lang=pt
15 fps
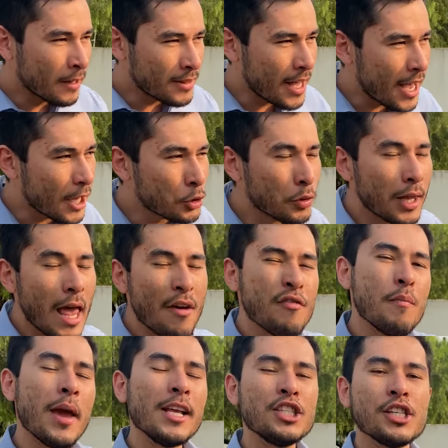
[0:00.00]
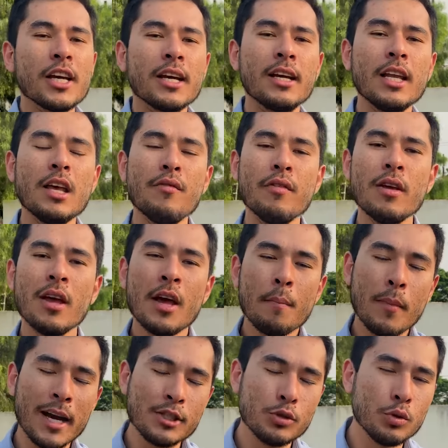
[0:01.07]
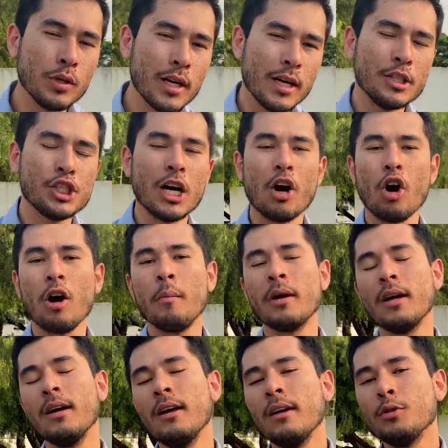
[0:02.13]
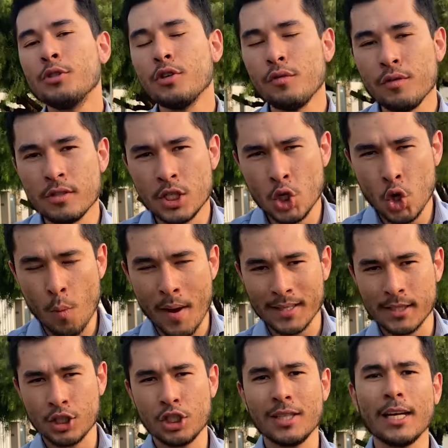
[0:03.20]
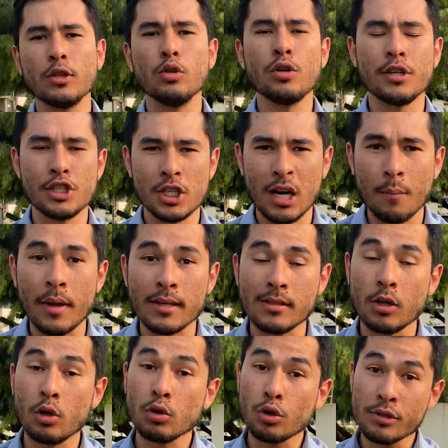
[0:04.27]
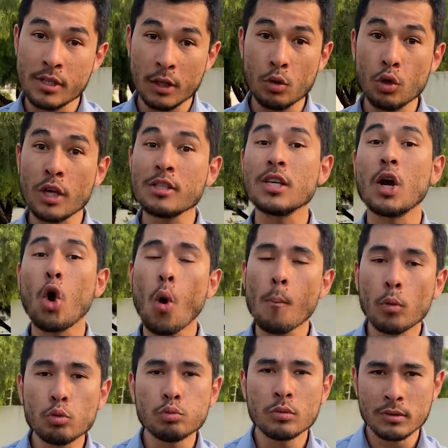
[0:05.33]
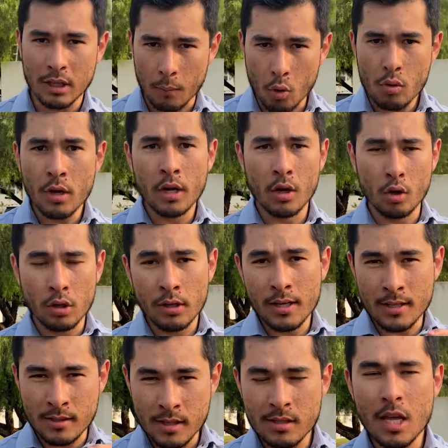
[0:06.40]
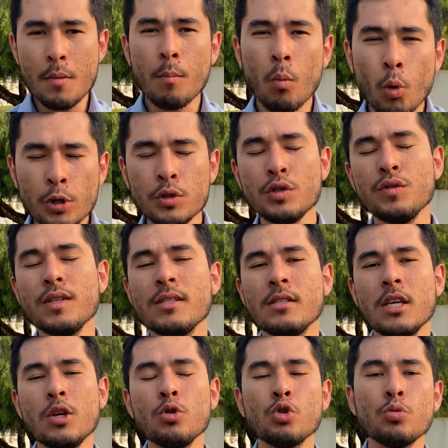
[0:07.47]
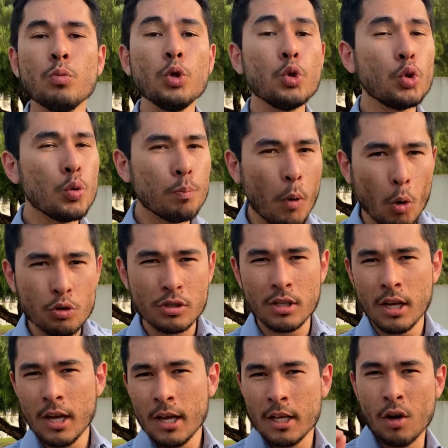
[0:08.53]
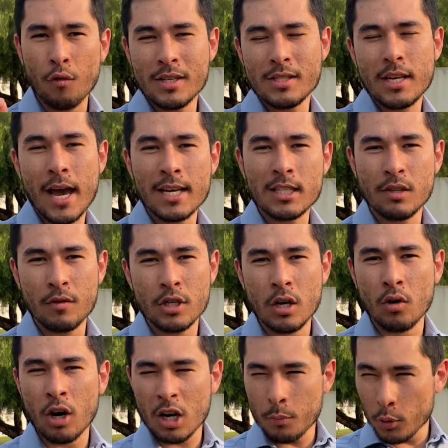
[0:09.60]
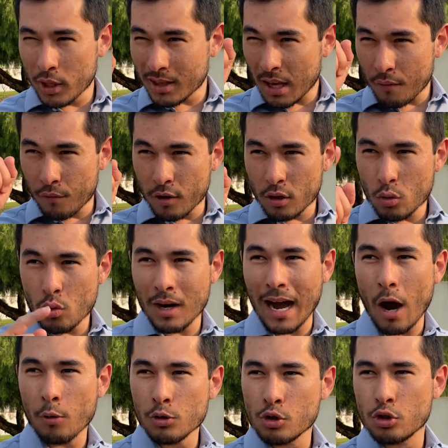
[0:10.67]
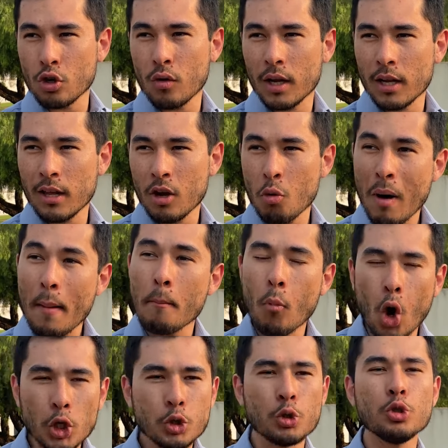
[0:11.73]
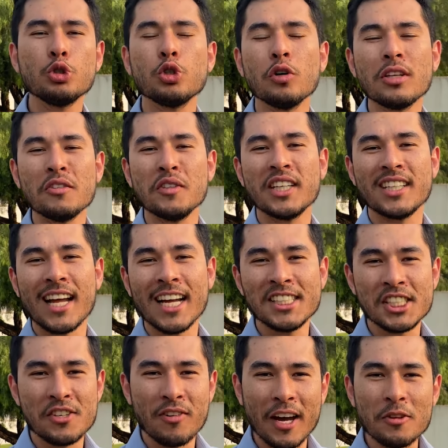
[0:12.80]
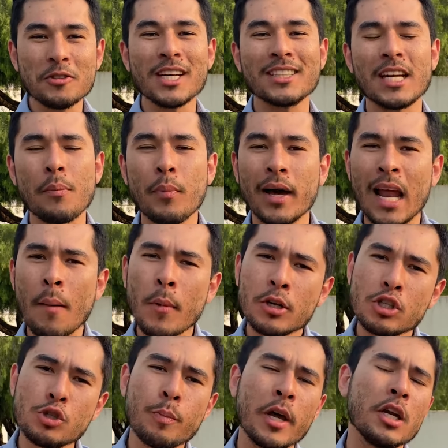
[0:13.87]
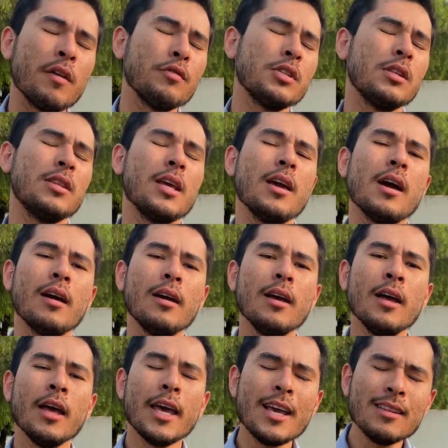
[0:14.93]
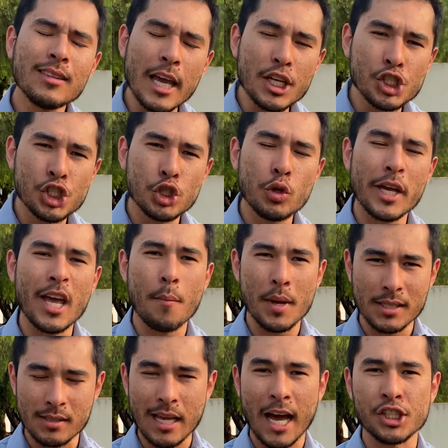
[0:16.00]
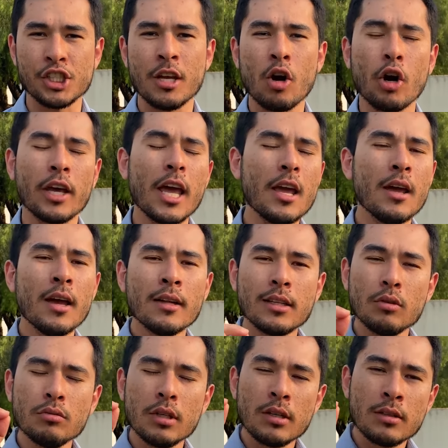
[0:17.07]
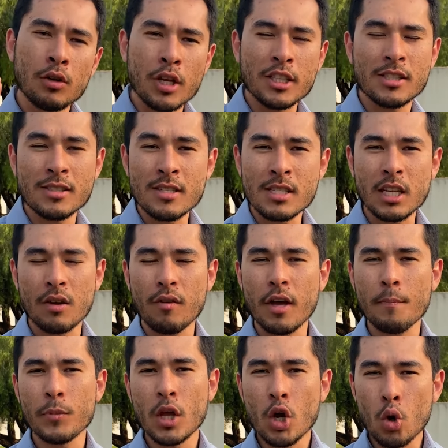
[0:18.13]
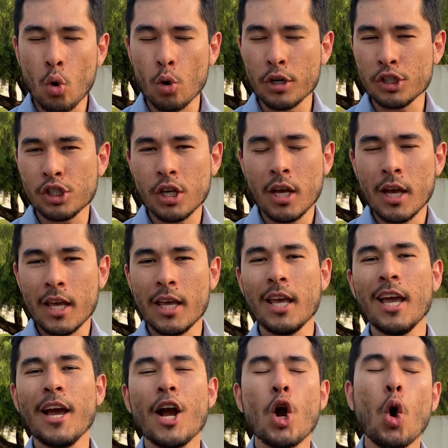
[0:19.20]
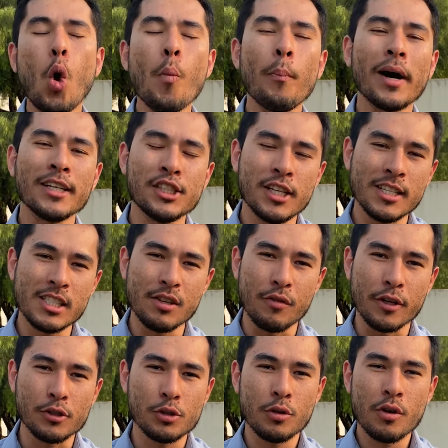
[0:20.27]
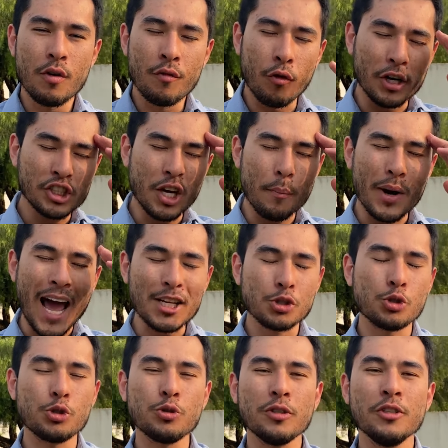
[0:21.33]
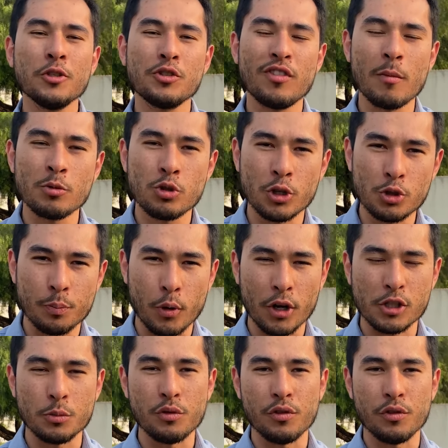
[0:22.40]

terreno levemente em aclive, mas durante a obra o seu vizinho começa a te dar dor de cabeça. Eu não estou dizendo que isso é comum, tá bom? Existem muitos vizinhos muito bons. E encerrar esse vídeo agora porque está vindo um carro de som ali, uma moto de som na verdade, que vai nos atrapalhar, mas eu espero que você tenha entendido aí a mensagem, ok? Então não deixe de se inscrever, curte e compartilhe esse vídeo. Forte abraço e nos vemos no nosso próximo